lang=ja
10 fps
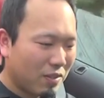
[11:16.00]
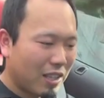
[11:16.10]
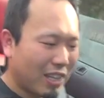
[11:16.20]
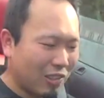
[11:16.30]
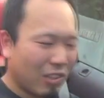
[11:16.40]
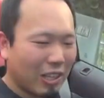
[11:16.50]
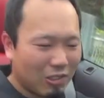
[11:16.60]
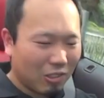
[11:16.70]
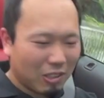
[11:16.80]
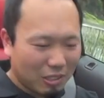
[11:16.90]
だけどあ
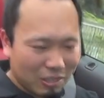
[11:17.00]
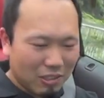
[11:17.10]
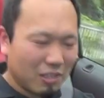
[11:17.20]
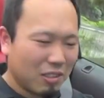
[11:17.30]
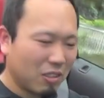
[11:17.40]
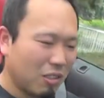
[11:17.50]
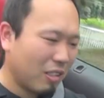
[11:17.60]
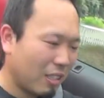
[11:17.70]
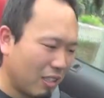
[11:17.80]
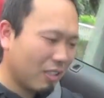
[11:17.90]
の
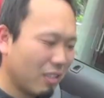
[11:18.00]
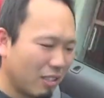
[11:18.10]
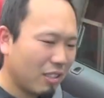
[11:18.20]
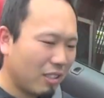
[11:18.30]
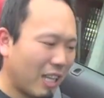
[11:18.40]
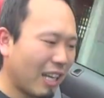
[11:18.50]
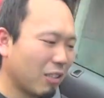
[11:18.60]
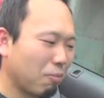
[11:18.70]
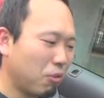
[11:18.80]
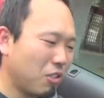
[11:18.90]
だけ
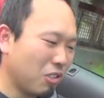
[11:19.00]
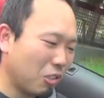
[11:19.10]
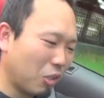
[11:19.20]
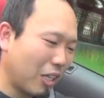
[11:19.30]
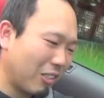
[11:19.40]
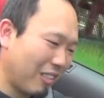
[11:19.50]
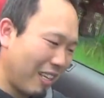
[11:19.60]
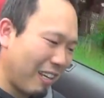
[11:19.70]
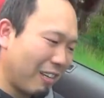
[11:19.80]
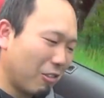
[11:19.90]
どプジョーとかのね
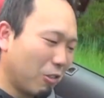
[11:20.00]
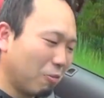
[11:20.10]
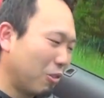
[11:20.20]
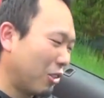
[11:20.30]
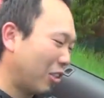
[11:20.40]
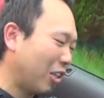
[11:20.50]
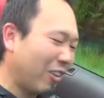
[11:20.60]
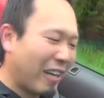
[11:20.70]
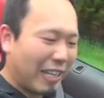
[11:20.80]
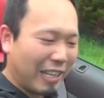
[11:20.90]
オープン乗ってるより
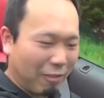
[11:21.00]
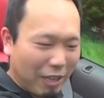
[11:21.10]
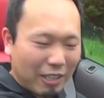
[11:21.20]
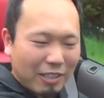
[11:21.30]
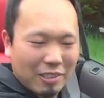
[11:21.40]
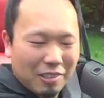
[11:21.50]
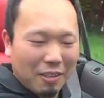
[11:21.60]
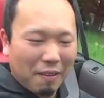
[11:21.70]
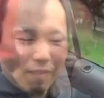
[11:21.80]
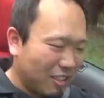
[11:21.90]
は速いわ
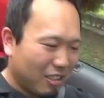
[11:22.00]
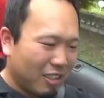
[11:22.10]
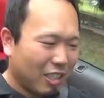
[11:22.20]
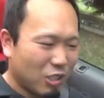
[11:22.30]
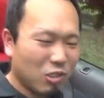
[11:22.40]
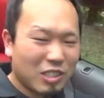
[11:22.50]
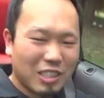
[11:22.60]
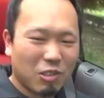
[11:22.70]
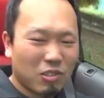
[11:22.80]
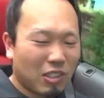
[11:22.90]
正
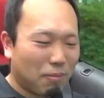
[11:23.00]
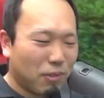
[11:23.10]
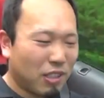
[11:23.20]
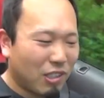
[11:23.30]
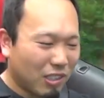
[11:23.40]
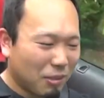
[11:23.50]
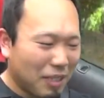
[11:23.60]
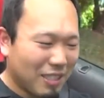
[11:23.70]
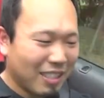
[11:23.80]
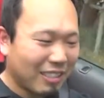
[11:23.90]
直このね V6
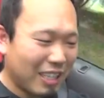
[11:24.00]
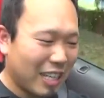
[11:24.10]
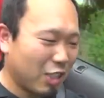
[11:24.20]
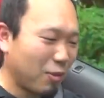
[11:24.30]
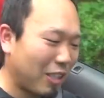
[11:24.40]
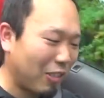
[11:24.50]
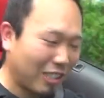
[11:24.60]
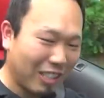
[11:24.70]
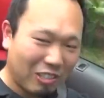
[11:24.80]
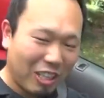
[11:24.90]
マスタング初めて乗っ
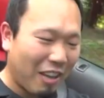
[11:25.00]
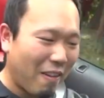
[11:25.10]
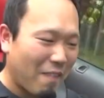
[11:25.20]
た俺パン